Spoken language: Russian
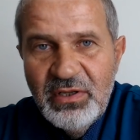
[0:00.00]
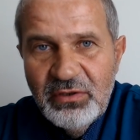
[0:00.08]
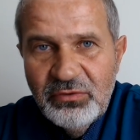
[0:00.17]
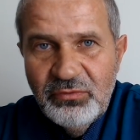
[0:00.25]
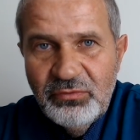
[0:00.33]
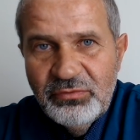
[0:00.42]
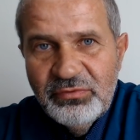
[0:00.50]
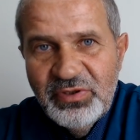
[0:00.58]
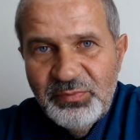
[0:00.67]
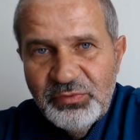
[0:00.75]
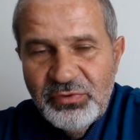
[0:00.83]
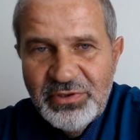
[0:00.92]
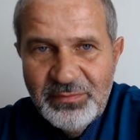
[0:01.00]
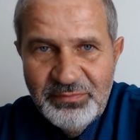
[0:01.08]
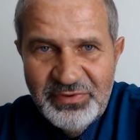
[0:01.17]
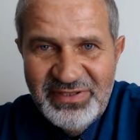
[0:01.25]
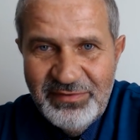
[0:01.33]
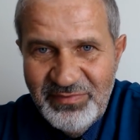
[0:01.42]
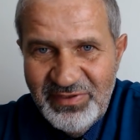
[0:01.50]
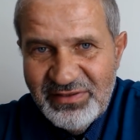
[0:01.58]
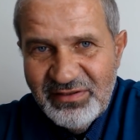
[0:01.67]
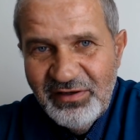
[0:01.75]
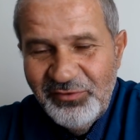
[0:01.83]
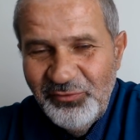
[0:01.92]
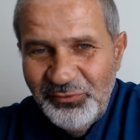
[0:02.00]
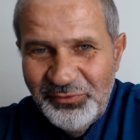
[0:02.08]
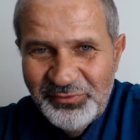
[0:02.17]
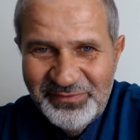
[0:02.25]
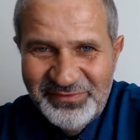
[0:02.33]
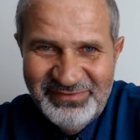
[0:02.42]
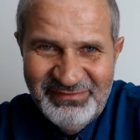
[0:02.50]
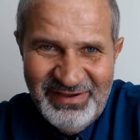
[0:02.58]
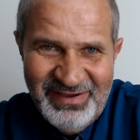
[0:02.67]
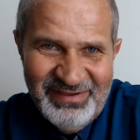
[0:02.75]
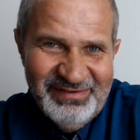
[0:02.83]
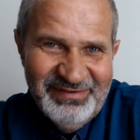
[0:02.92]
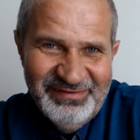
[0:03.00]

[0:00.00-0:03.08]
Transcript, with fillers: ну, неплохо бы иметь какую-то